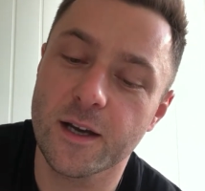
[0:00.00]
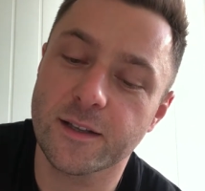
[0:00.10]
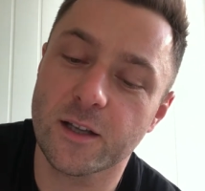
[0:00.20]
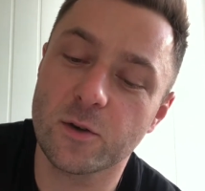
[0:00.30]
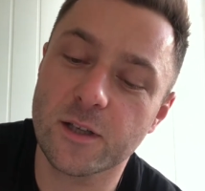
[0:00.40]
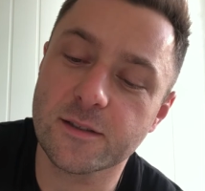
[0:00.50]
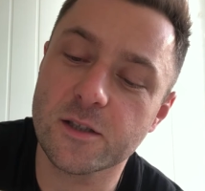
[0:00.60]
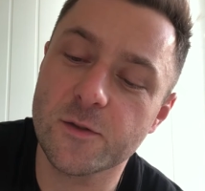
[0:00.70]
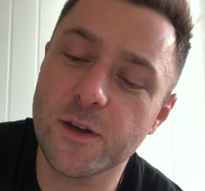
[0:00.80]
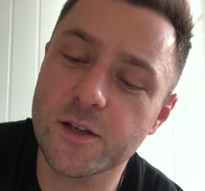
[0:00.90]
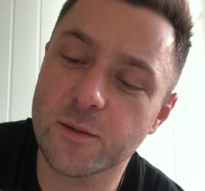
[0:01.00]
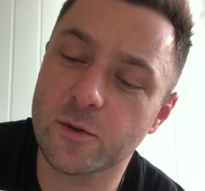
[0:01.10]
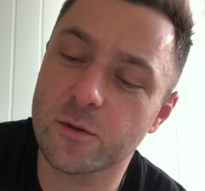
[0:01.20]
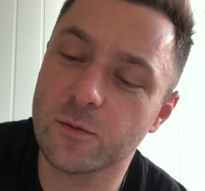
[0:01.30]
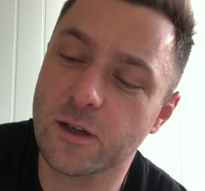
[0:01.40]
Te okresy ćwiczeń
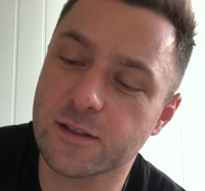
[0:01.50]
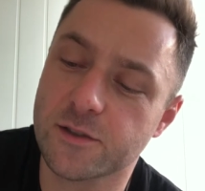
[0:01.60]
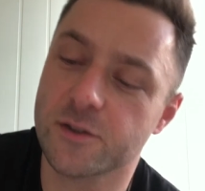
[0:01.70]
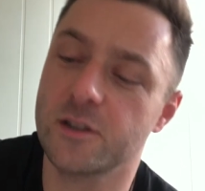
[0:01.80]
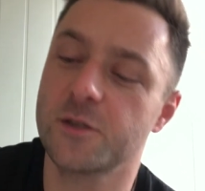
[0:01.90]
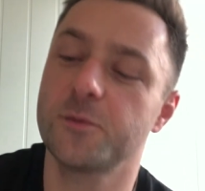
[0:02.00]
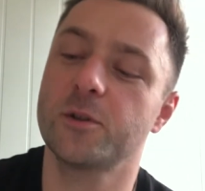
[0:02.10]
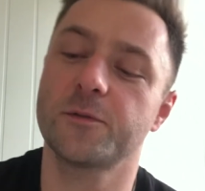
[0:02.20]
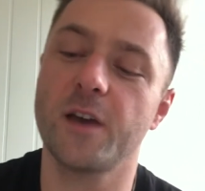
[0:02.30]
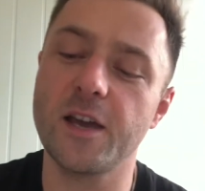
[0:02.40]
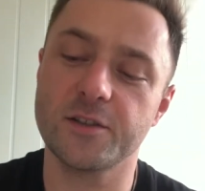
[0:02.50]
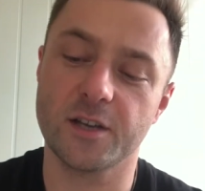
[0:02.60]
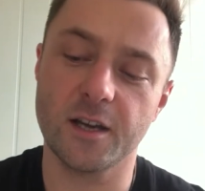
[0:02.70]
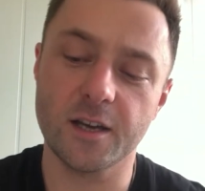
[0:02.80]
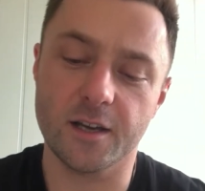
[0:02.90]
mogą okazać się dla Ciebie łatwiejsze,